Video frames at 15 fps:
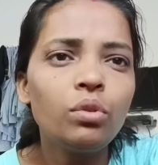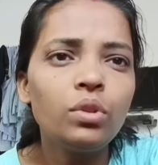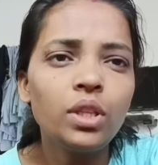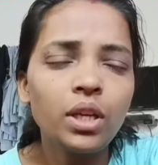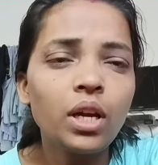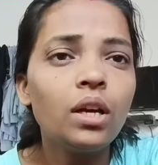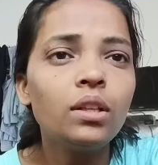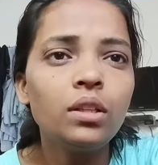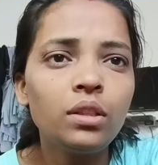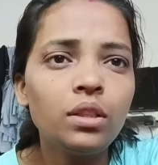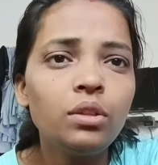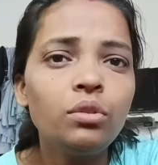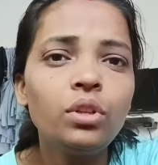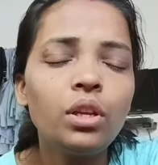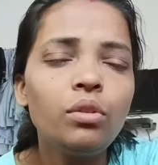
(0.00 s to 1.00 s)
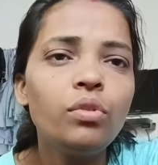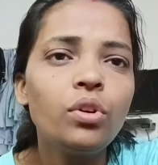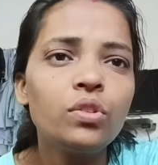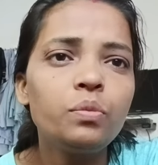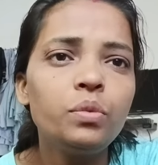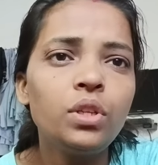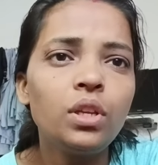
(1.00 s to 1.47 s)
दिखा देती हूँ रेलवे
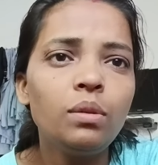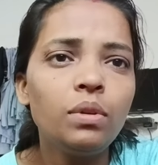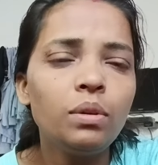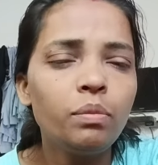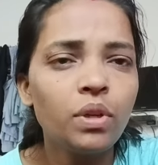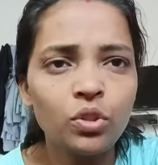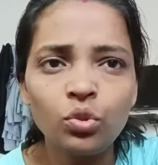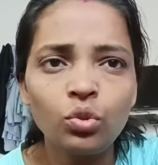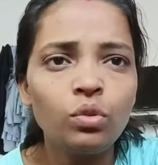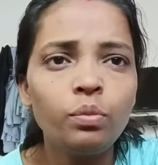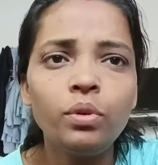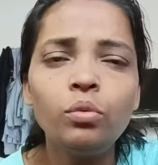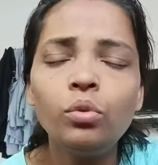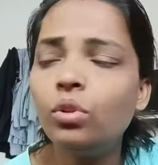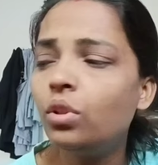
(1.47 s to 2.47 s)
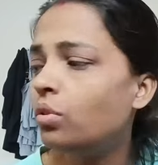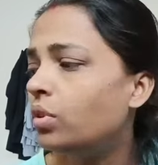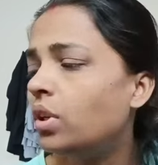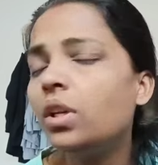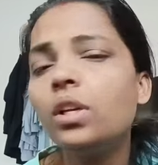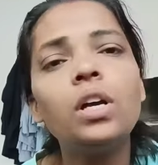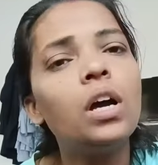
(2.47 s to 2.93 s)
हॉस्पिटल में बच्चों को बोल
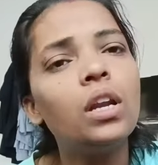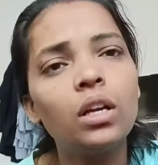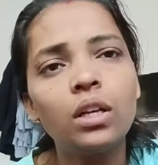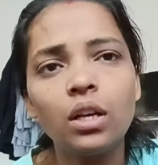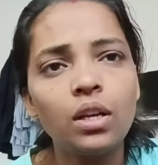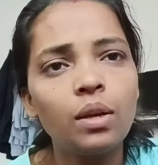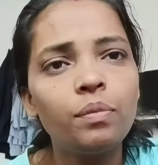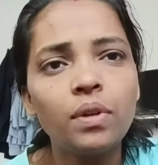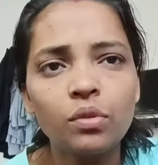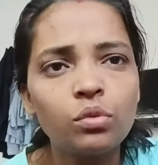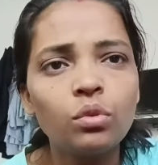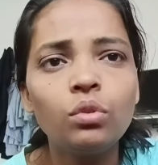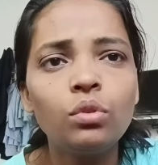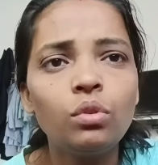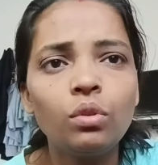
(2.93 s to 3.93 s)
दूँगी कि खाना खा के अपना सो